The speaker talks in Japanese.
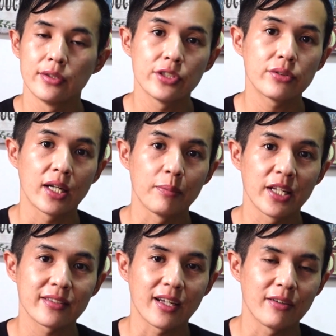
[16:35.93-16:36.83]
実はね
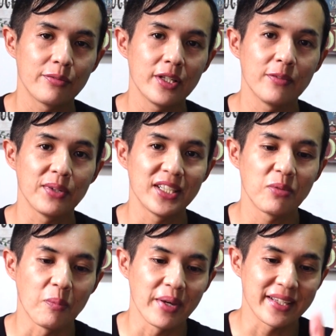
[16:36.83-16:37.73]
皆さんフィリピンに
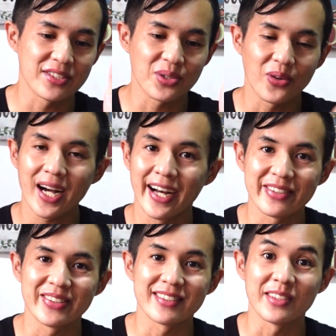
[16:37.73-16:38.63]
もメキシコがあ
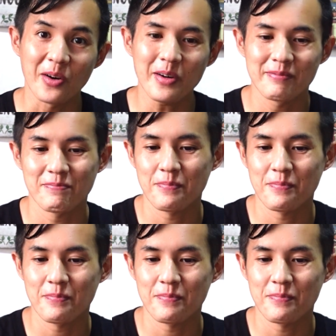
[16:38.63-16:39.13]
るんですよ